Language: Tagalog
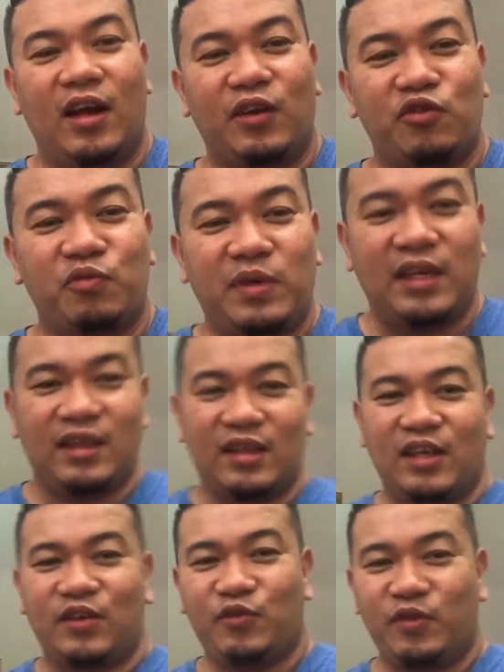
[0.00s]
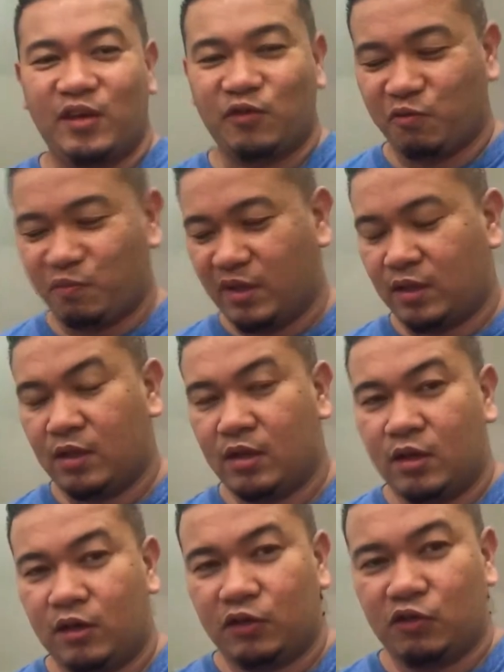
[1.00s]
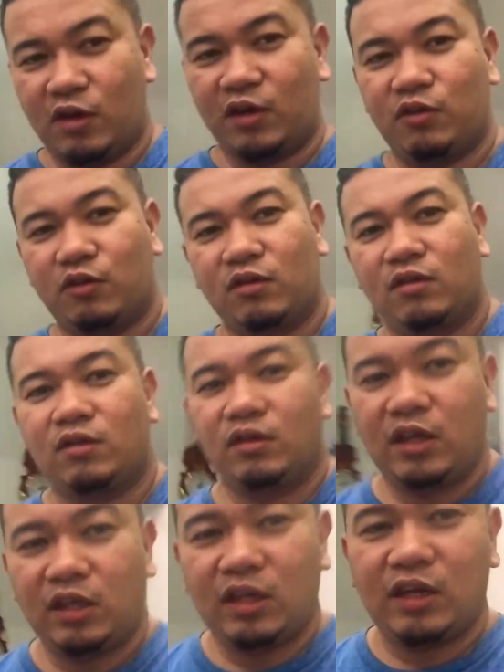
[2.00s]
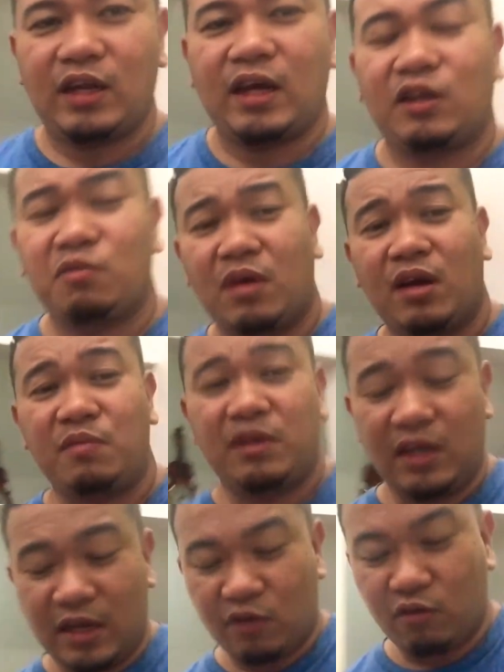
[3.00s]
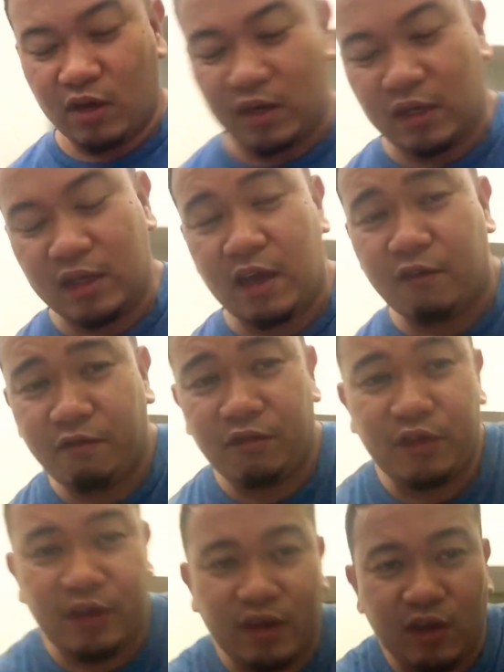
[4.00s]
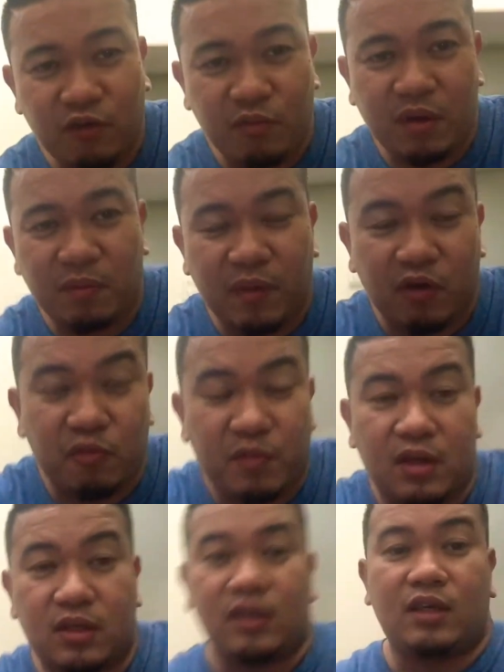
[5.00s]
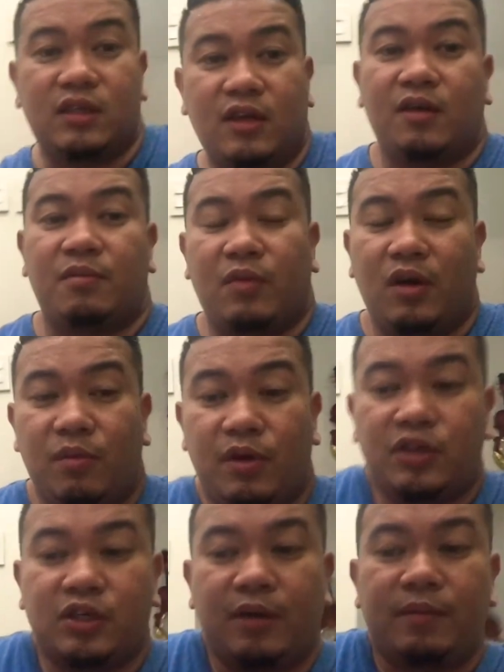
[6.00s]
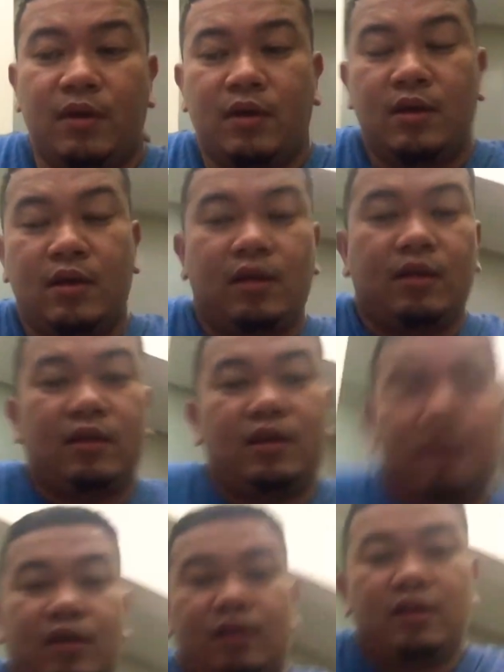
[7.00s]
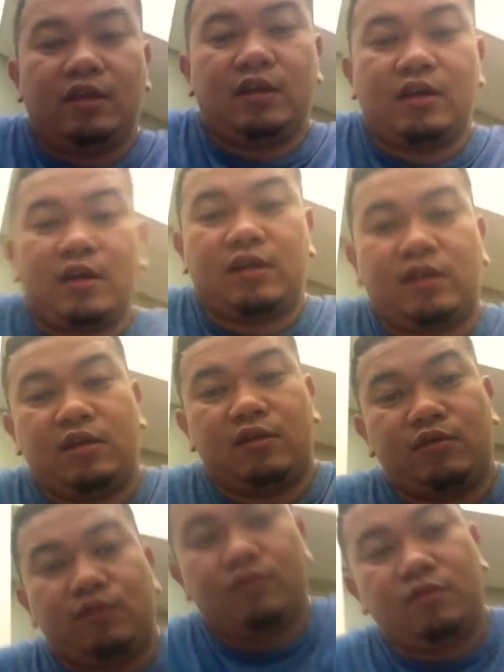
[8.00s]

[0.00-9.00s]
Hagupit ni Kuya Gupit. So, ngayon, titingnan natin mga binili ko kanina after ako magpagupit sa isang barbershop. Then, tingnan natin kung